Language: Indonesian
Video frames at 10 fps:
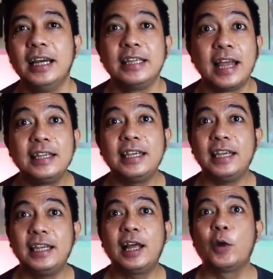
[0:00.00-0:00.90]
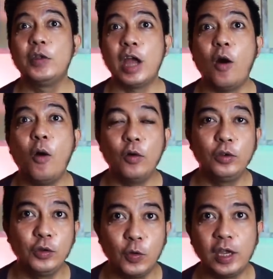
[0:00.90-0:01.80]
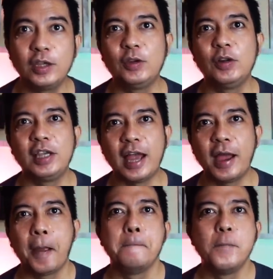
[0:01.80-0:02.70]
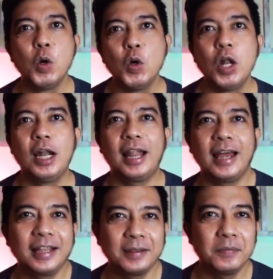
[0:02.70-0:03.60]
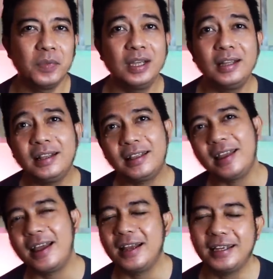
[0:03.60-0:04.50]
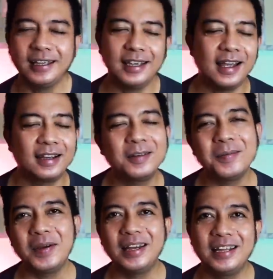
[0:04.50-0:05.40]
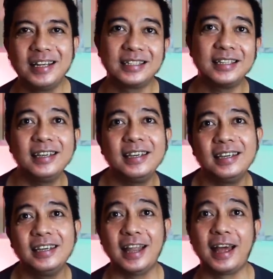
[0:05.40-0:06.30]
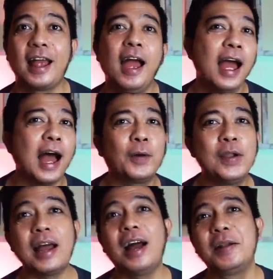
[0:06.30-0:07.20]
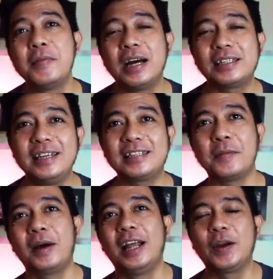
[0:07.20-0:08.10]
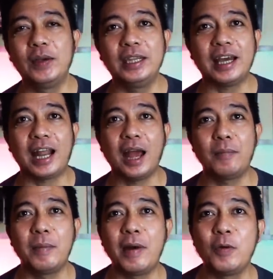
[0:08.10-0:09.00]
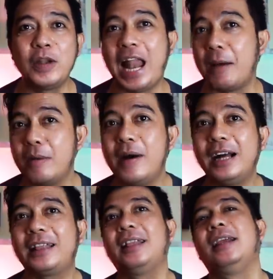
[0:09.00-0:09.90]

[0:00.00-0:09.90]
nyanyiin lagunya Onyo yang judulnya Bulan Bintang yang Bersinar. Aku udah kangen banget sih sama lagu ini karena memang udah lama banget